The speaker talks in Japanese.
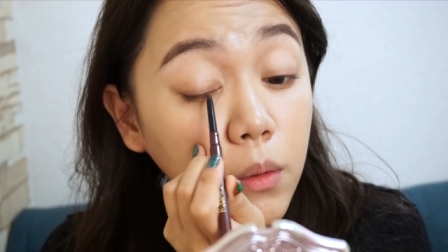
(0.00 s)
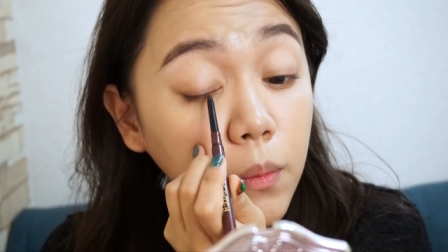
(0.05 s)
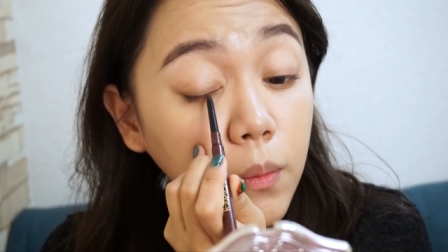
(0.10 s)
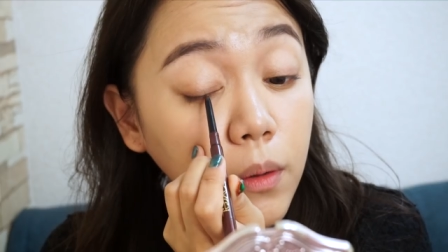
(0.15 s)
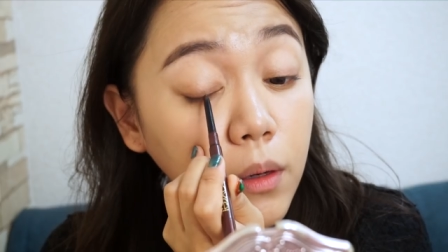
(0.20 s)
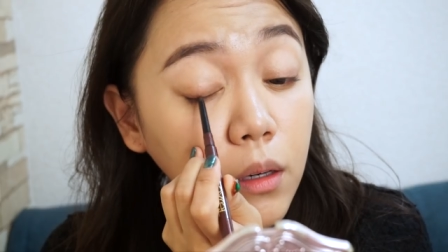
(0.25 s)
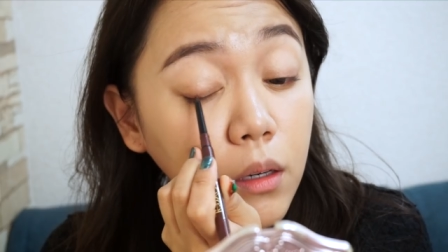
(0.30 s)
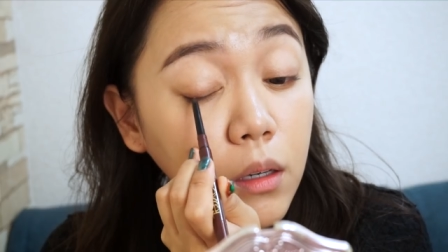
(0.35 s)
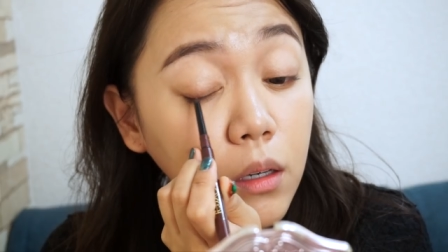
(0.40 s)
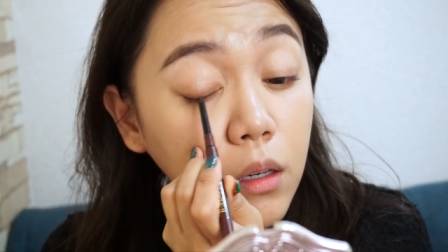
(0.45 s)
を
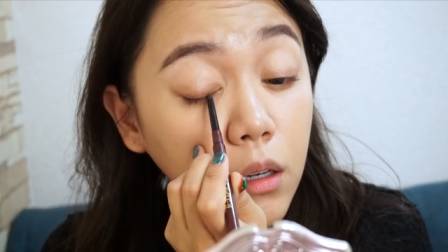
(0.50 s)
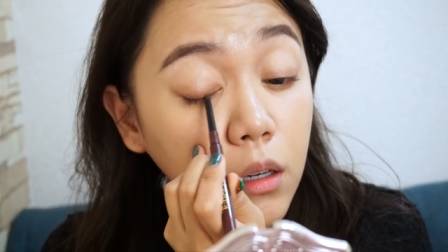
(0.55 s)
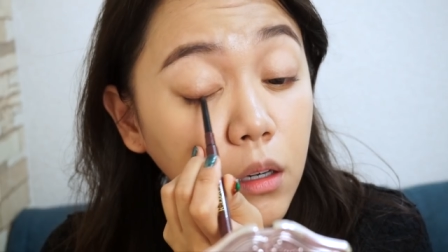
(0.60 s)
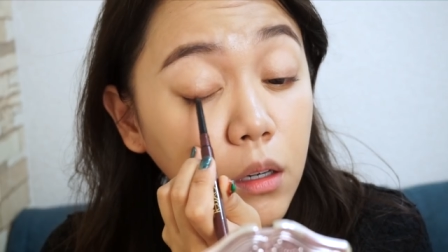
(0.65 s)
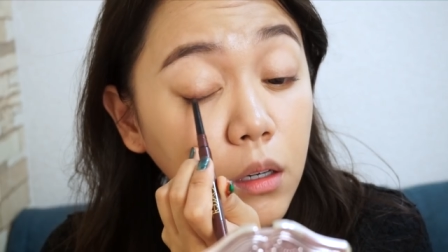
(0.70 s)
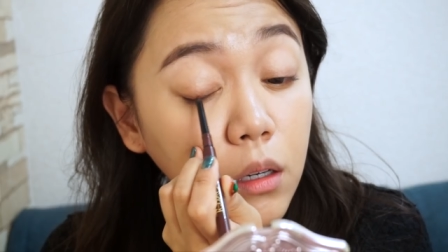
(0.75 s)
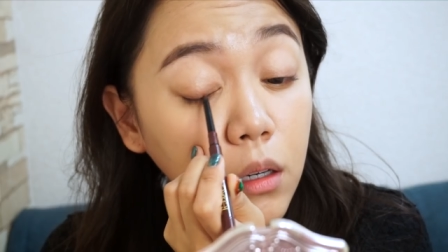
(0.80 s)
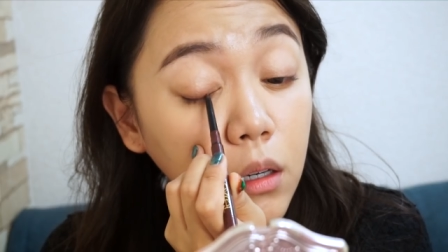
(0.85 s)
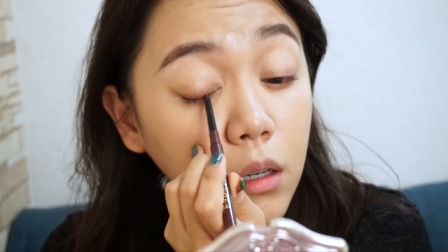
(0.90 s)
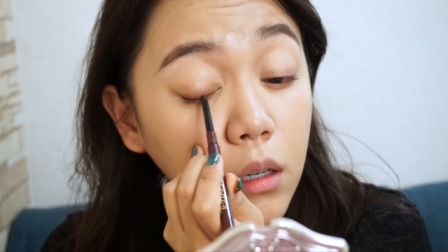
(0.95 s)
際
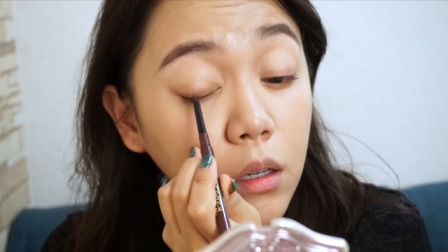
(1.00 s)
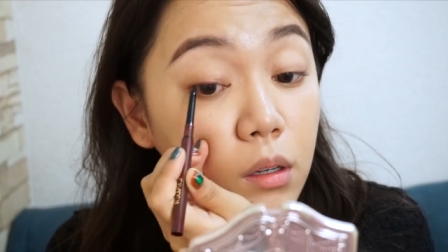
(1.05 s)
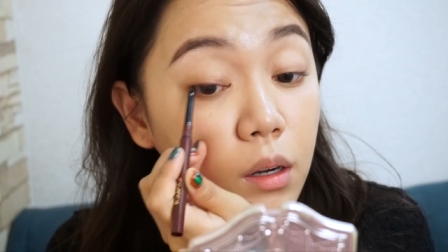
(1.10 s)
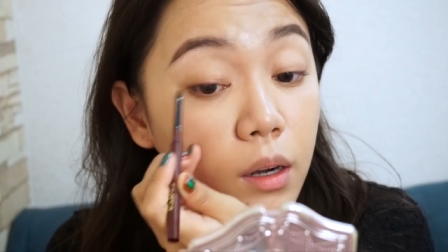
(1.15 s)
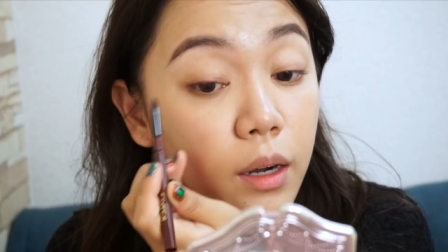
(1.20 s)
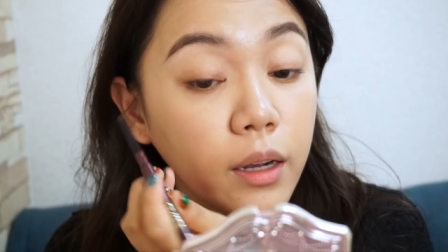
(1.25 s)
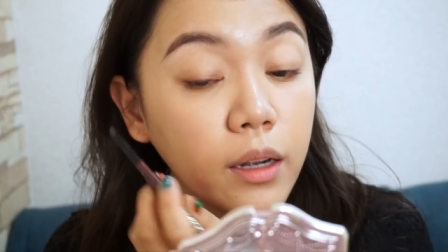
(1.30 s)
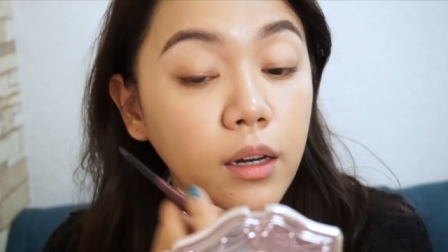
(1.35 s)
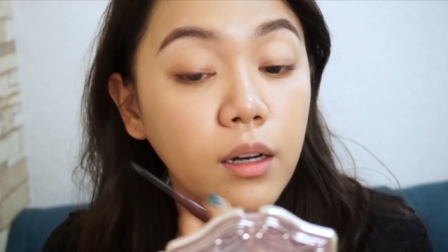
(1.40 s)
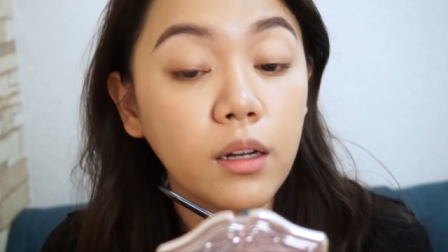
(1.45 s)

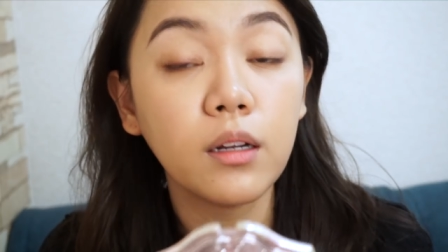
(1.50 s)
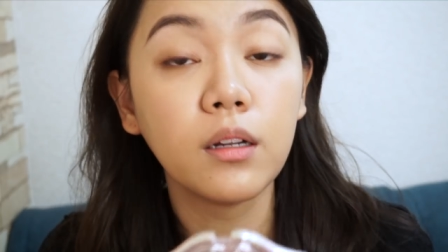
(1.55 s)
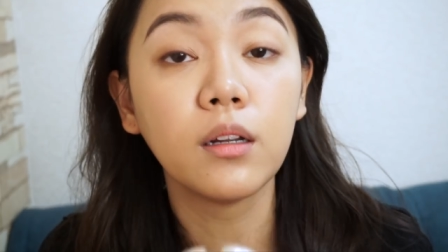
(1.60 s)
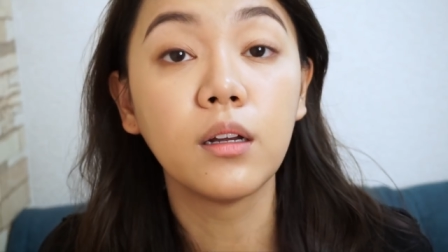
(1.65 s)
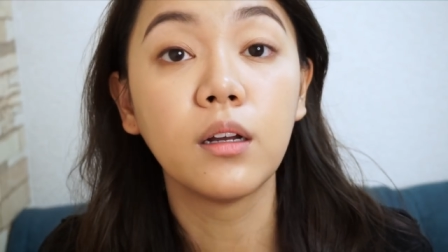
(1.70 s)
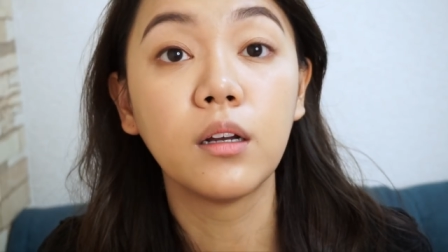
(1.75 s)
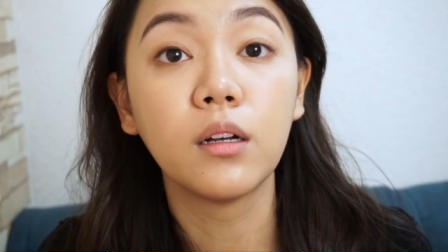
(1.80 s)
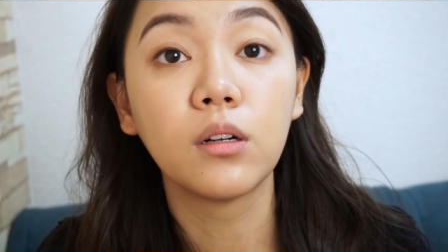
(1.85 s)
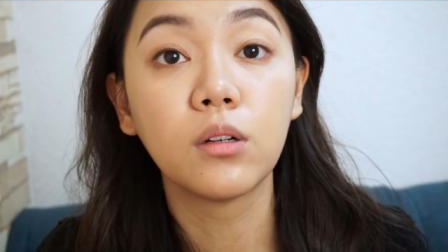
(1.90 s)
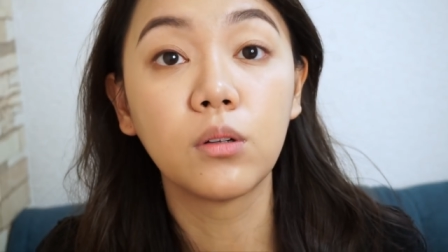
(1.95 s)

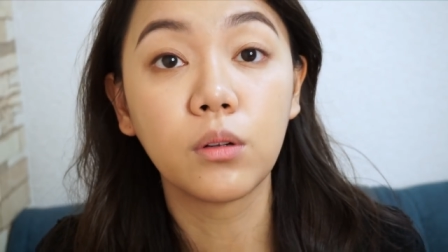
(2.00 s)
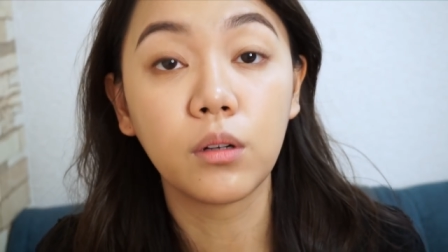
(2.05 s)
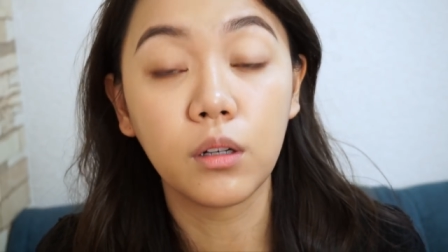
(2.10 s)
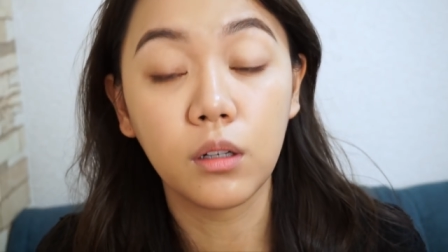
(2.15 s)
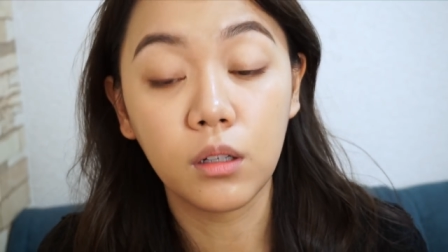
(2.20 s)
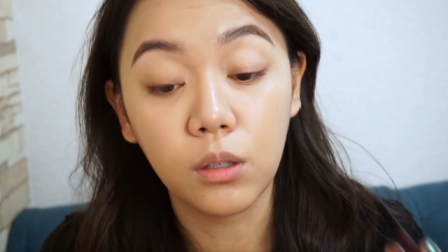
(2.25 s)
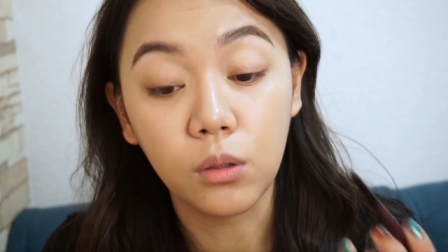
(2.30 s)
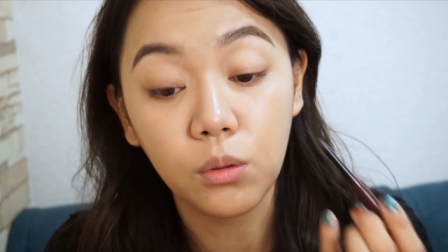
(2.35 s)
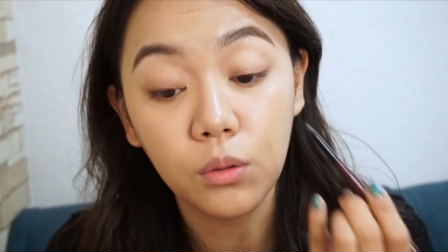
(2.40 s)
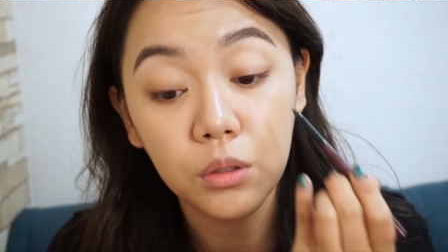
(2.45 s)
アイライナーやる
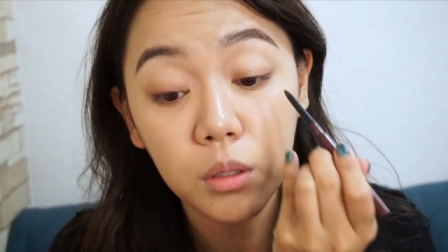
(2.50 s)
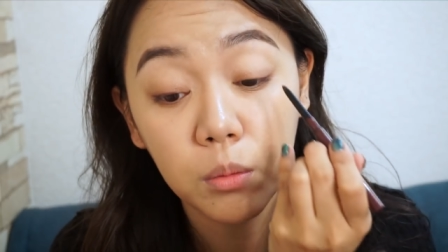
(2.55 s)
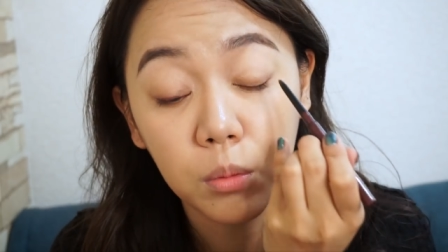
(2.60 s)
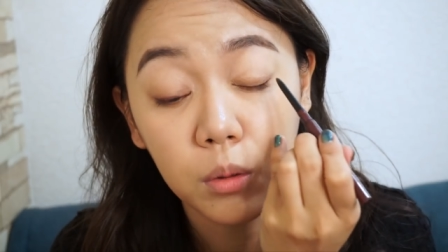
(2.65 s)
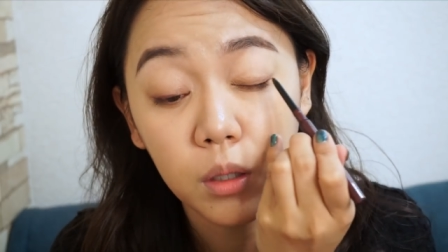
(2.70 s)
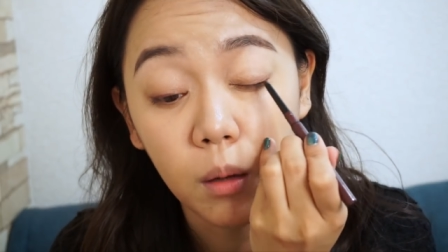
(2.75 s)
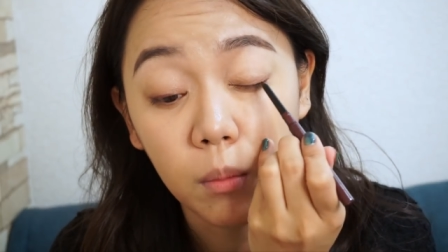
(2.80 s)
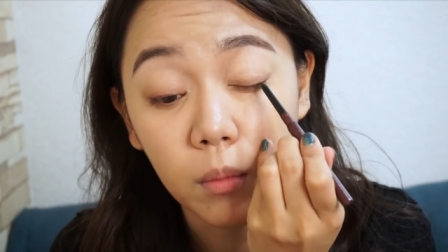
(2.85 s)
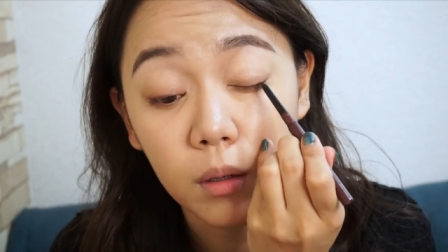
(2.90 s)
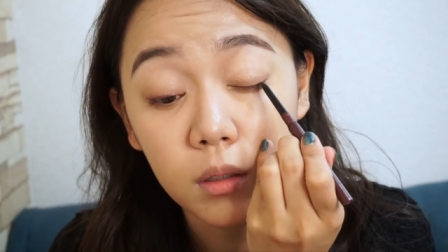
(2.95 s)
時ってどうして
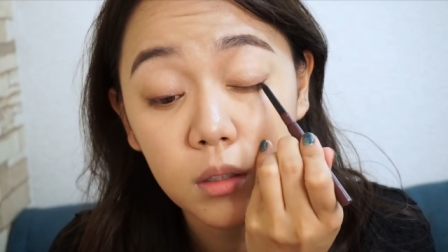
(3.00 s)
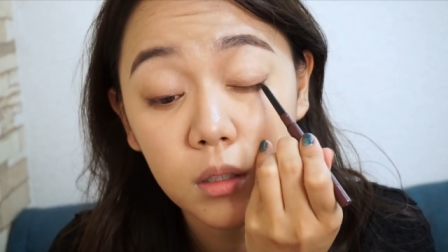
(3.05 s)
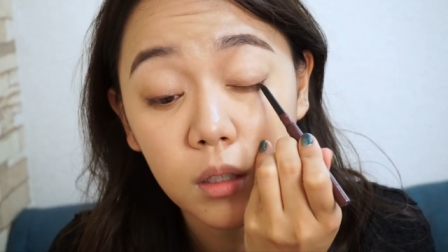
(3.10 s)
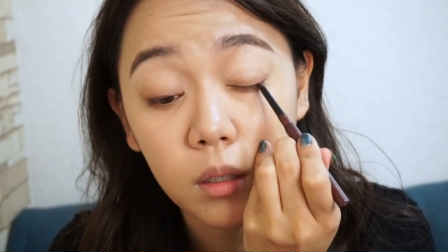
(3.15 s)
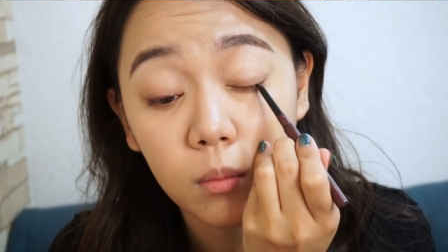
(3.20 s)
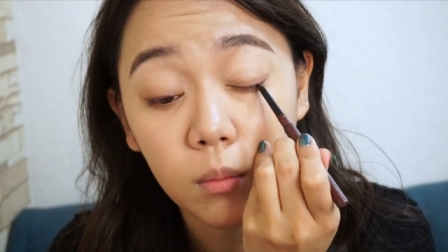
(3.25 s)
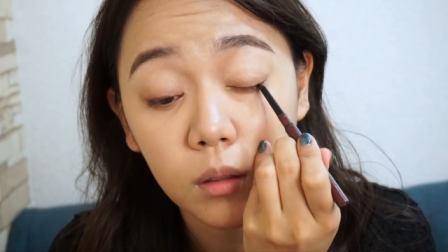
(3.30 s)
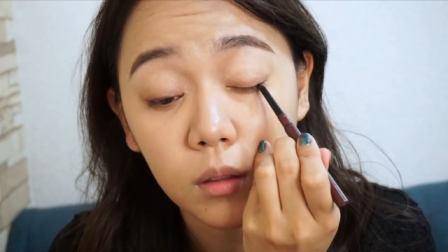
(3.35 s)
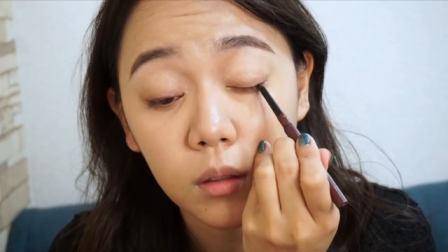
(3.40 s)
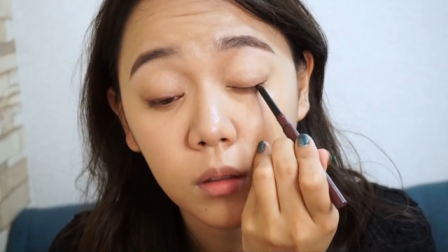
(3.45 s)
も黙っちゃ
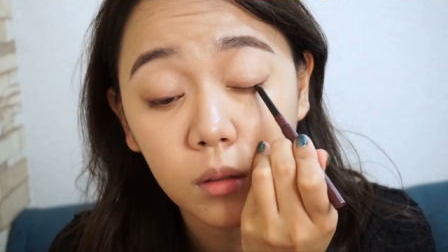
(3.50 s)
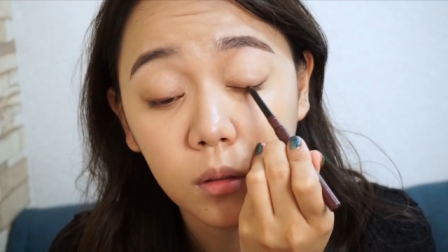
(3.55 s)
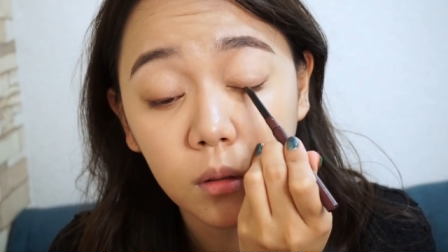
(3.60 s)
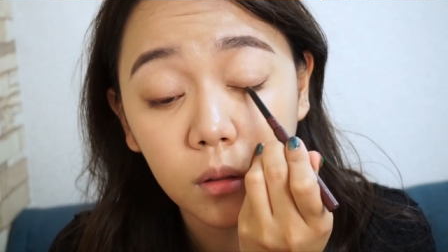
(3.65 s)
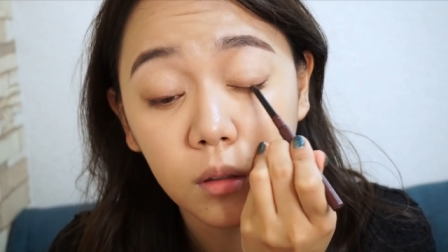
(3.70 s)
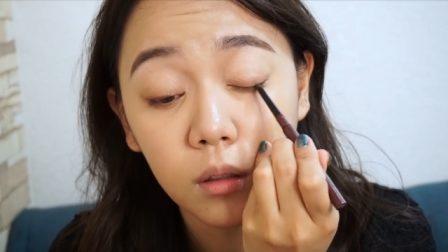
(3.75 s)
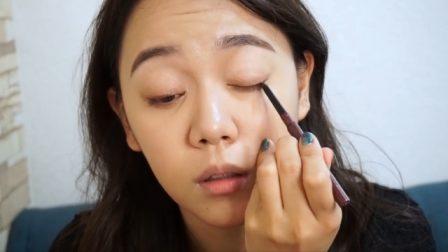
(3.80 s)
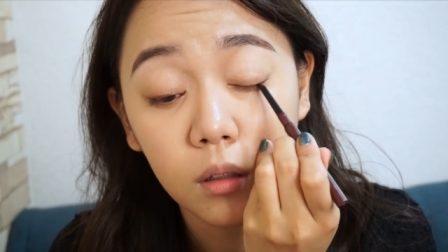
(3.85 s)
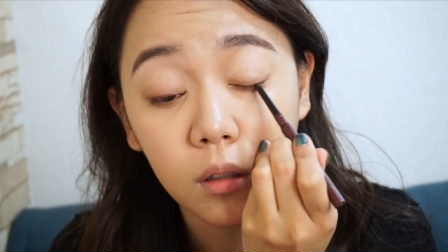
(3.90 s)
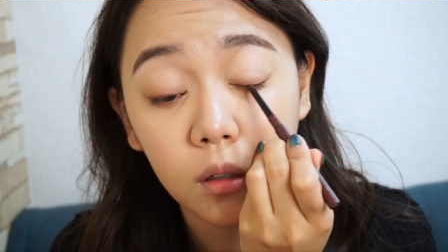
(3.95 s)
いますよ
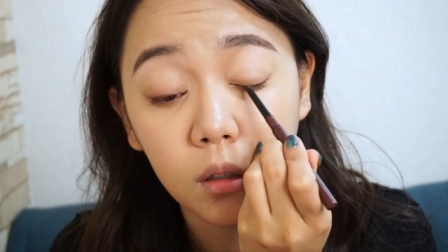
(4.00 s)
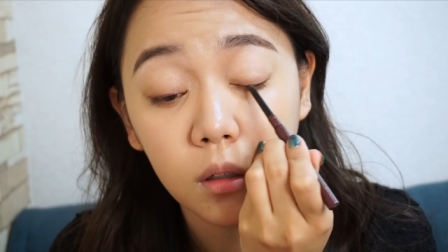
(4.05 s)
ね